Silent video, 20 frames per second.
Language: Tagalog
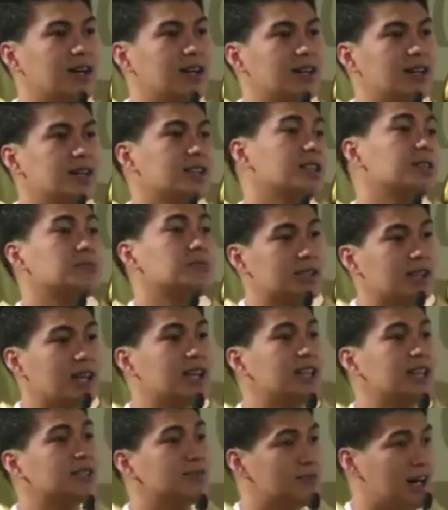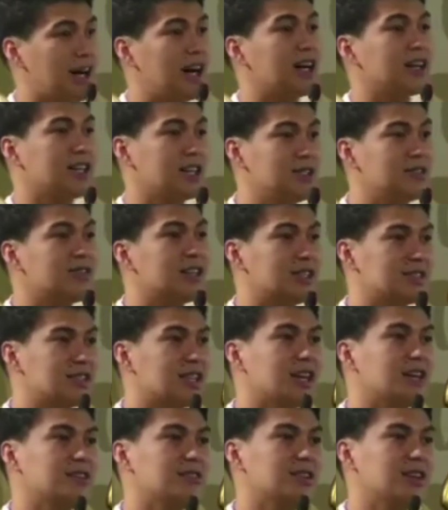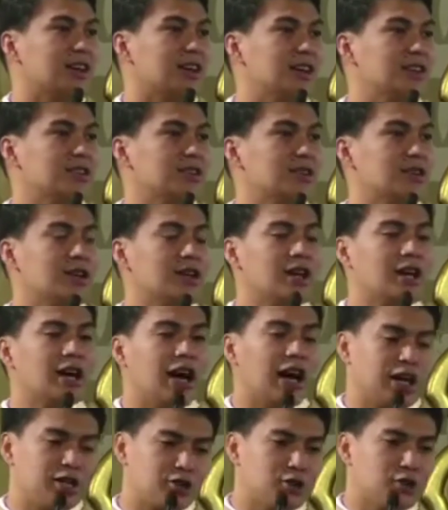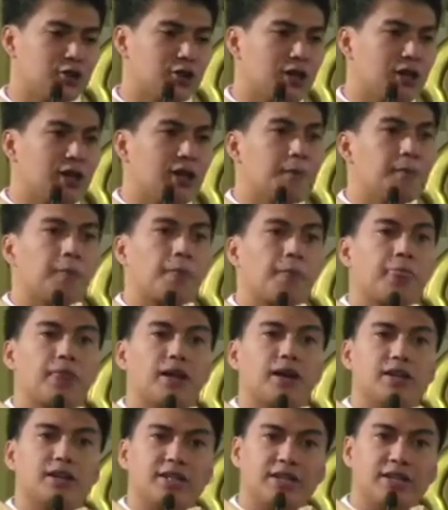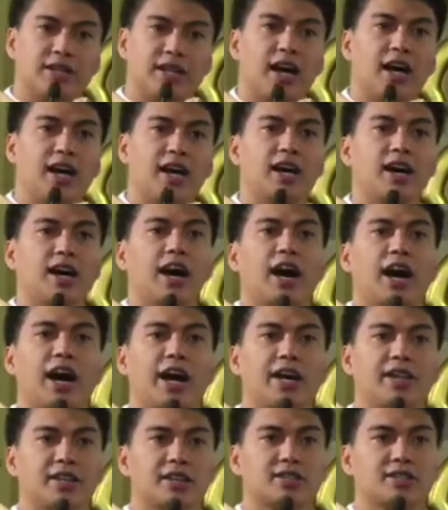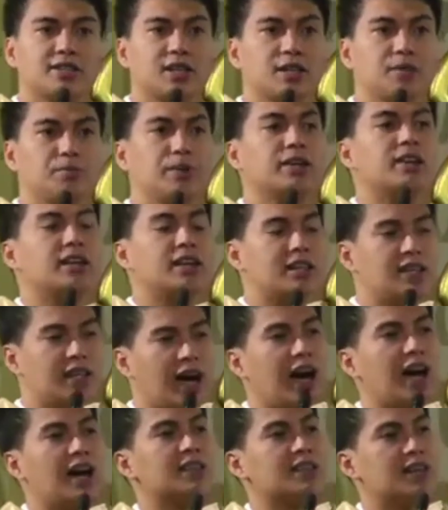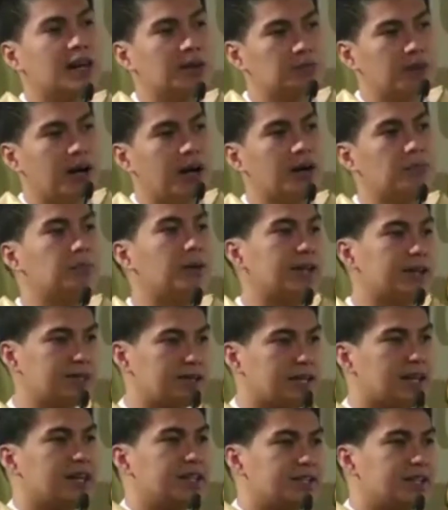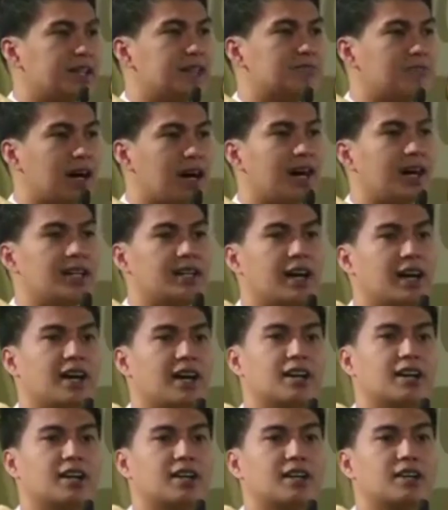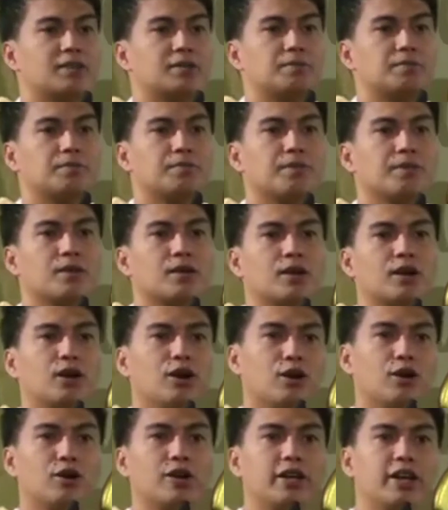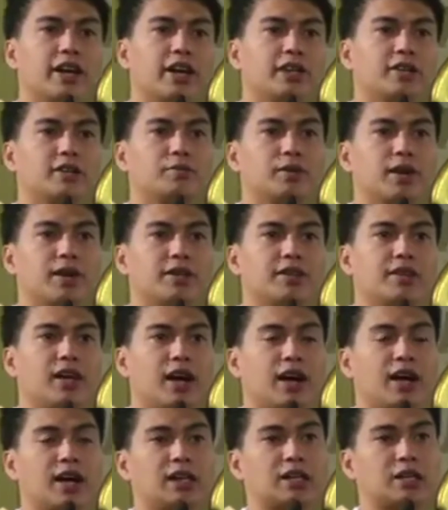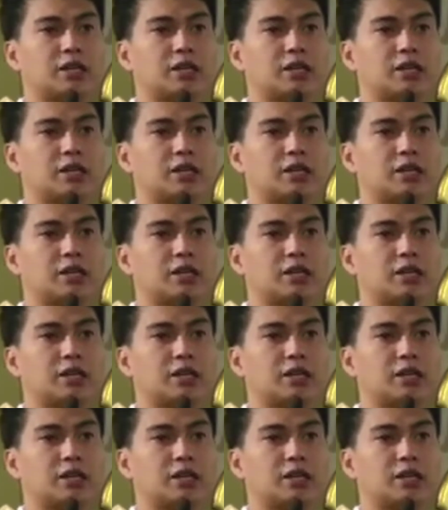namatay ng maaga yung asawa. At yung Ina ay nagsilbing ina at ama para sa kanyang mga anak. O kaya naman ay